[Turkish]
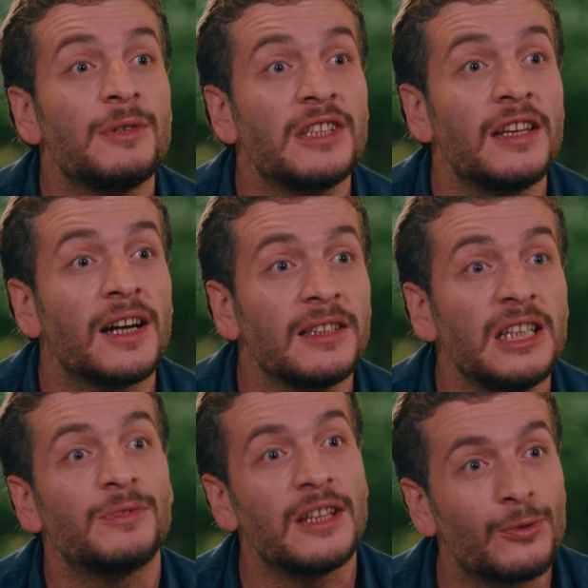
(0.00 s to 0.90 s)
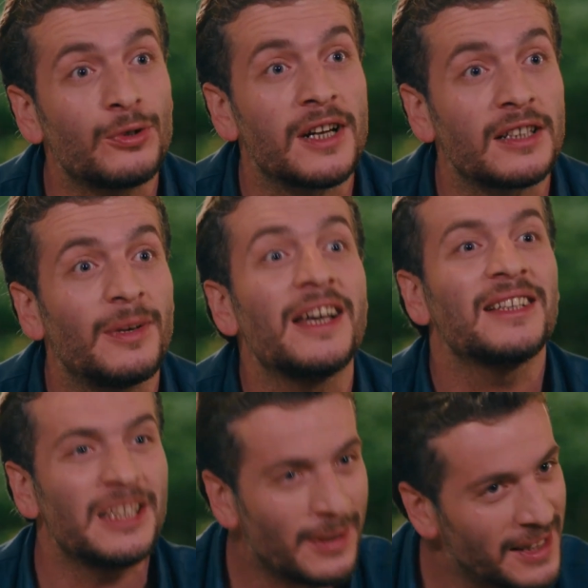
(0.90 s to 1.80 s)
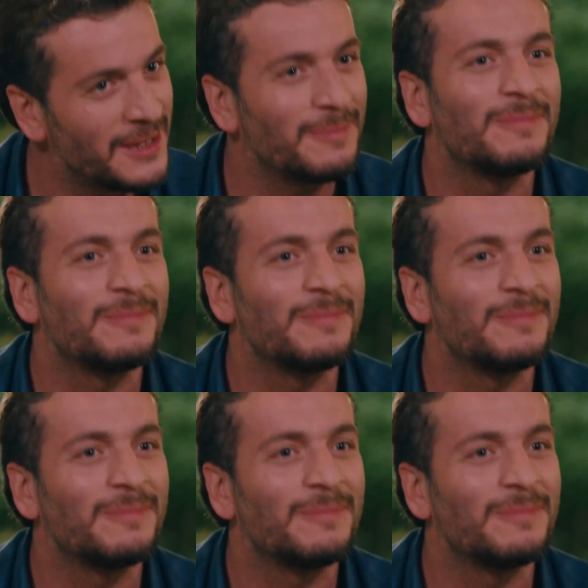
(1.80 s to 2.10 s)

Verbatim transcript: bir tane kadını ipten kurtardım. Hayata bağladım.